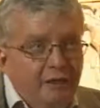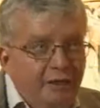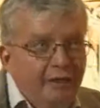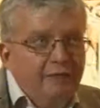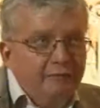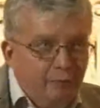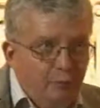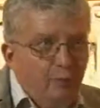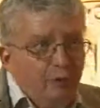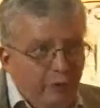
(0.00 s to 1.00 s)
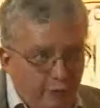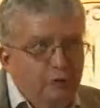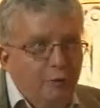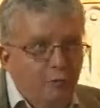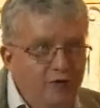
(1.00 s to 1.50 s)
que, bueno,
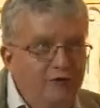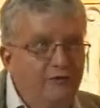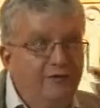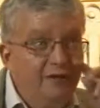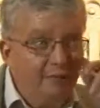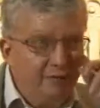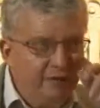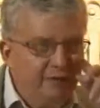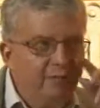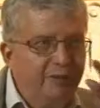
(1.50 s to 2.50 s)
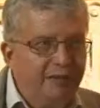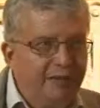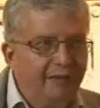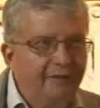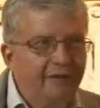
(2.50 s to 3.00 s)
resulta muy difícil a veces
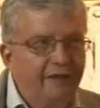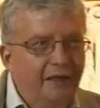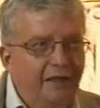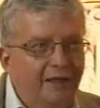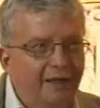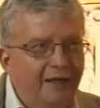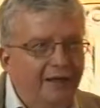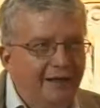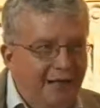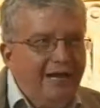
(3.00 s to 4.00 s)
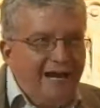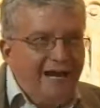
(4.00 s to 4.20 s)
explicar a,